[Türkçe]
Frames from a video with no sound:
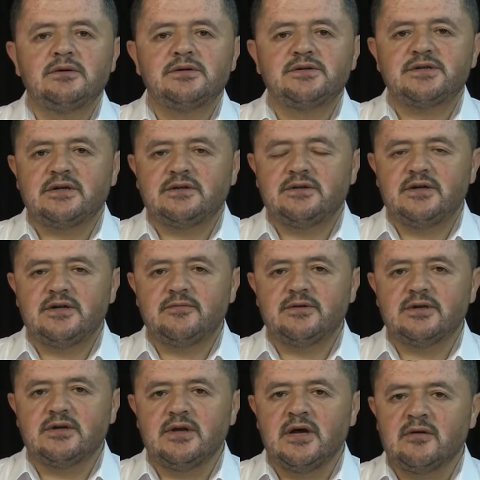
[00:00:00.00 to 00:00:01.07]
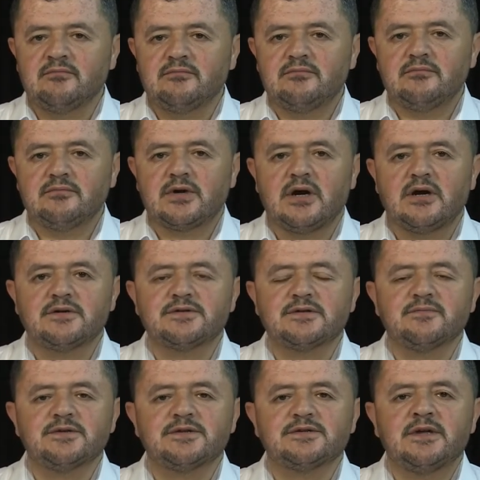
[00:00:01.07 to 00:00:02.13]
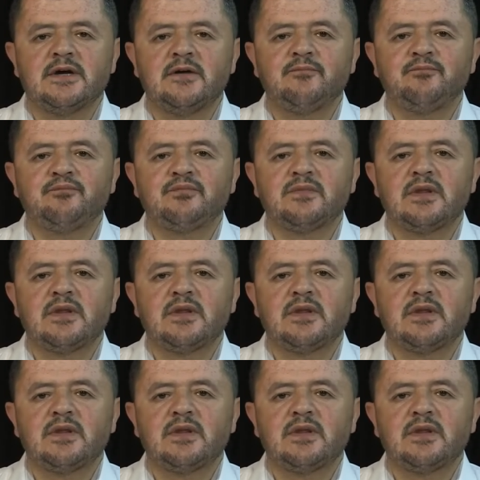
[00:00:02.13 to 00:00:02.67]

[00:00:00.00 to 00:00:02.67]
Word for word: Şeddeli bir lam karşımızda.